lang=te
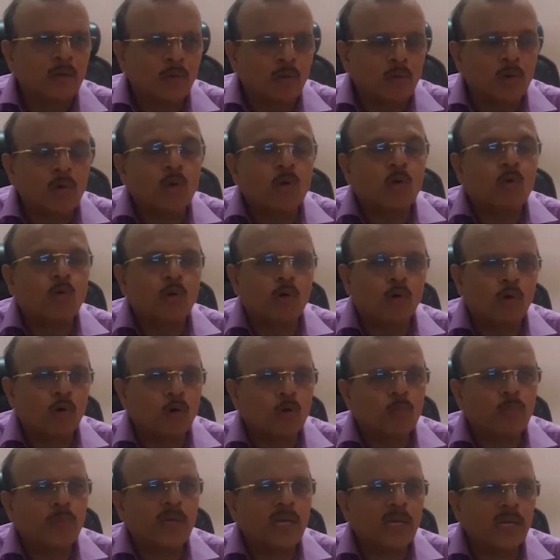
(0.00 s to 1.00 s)
రెండు కోట్ల
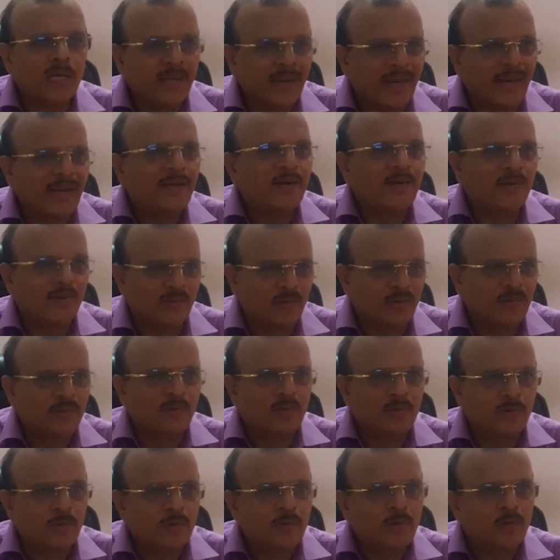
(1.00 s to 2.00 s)
రూపాయల గ్రాంట్
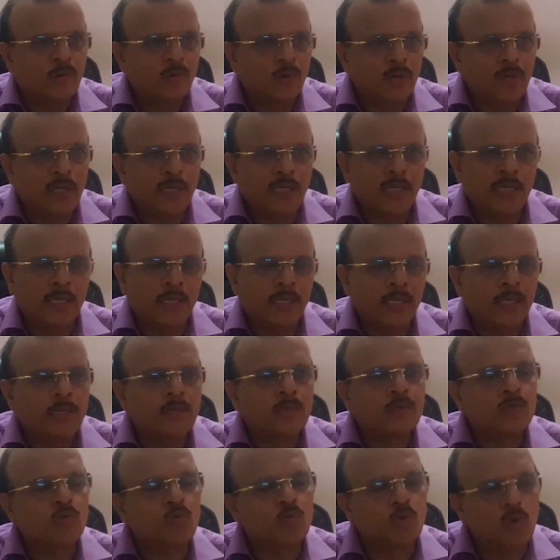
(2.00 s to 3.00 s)
కొన్ని
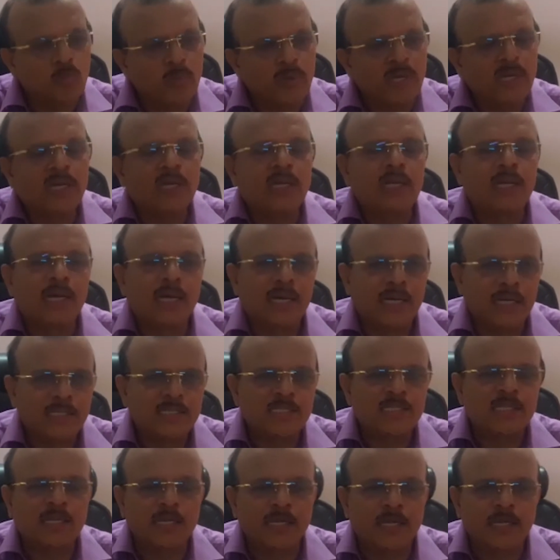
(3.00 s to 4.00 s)
స్కూల్ బిల్డింగ్లు
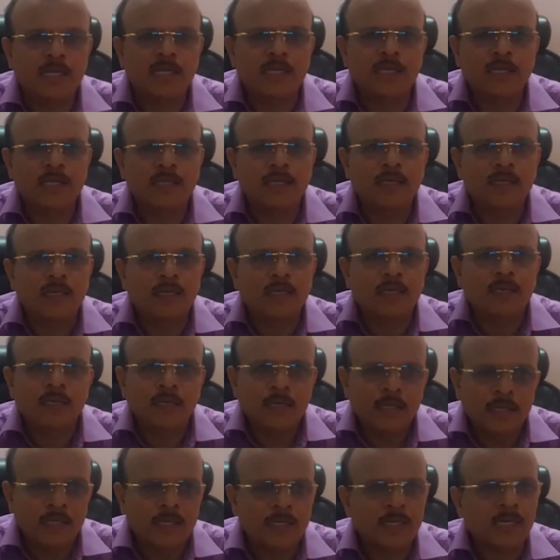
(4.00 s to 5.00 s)
కట్టించడం కానీ
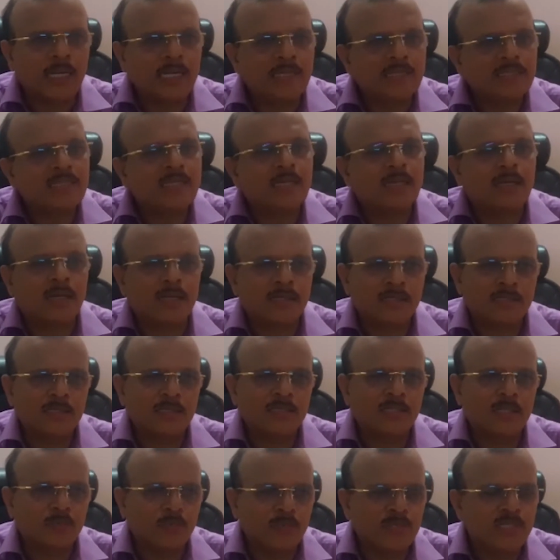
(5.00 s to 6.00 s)
ఇంటర్ లైన్స్
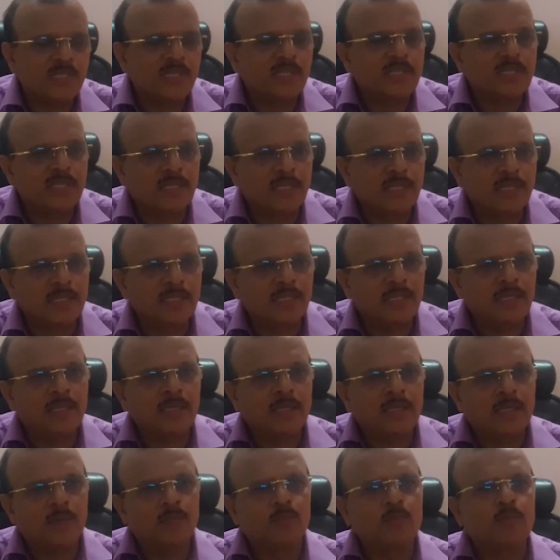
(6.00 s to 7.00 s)
ఇంటర్నేషనల్ తెప్పించడం జరిగింది
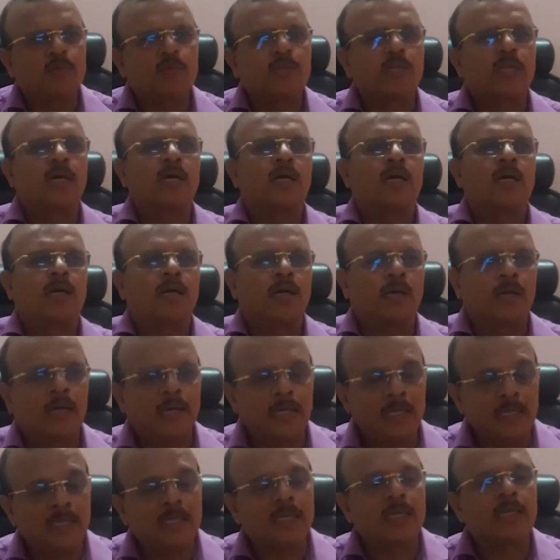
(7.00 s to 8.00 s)
ఎనిమిది వందల
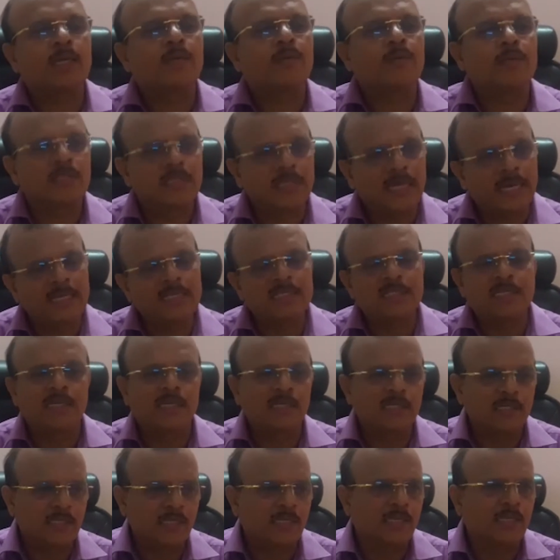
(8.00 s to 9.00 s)
ఐదేళ్లకి సాయం
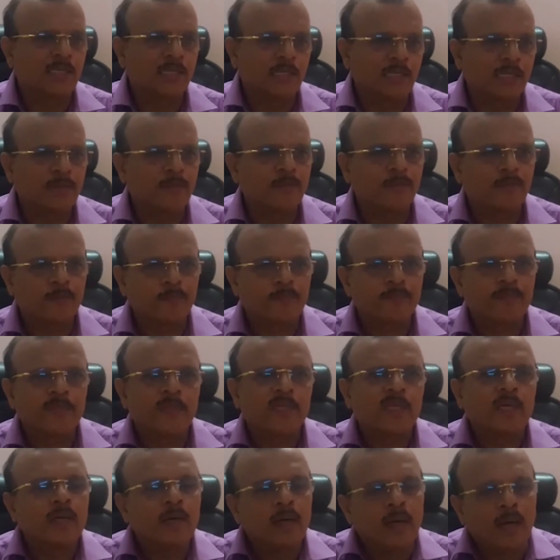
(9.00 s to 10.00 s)
చేయడం జరిగింది
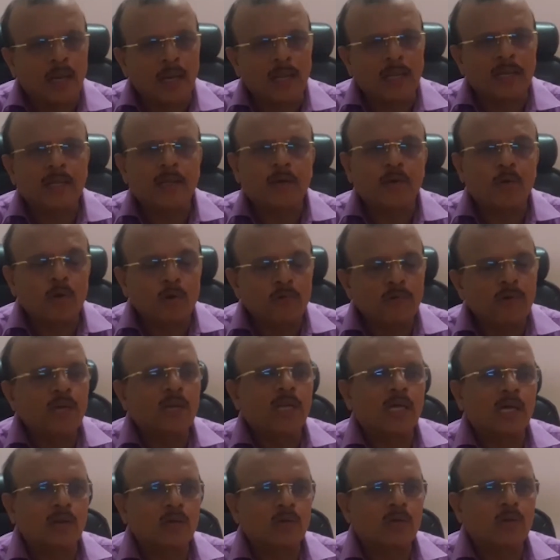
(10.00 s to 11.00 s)
అలాగే రెండు వేల
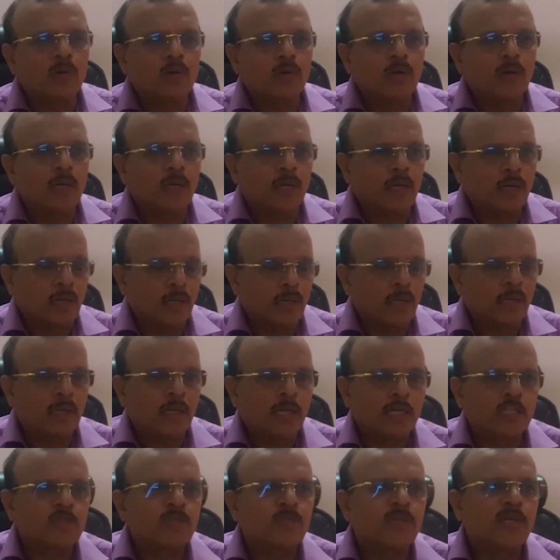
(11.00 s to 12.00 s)
నాలుగులో కూడా
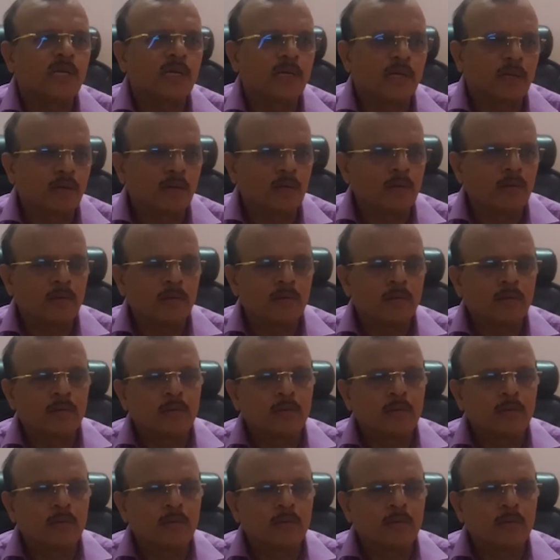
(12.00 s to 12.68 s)
లక్ష్మీనగర్లో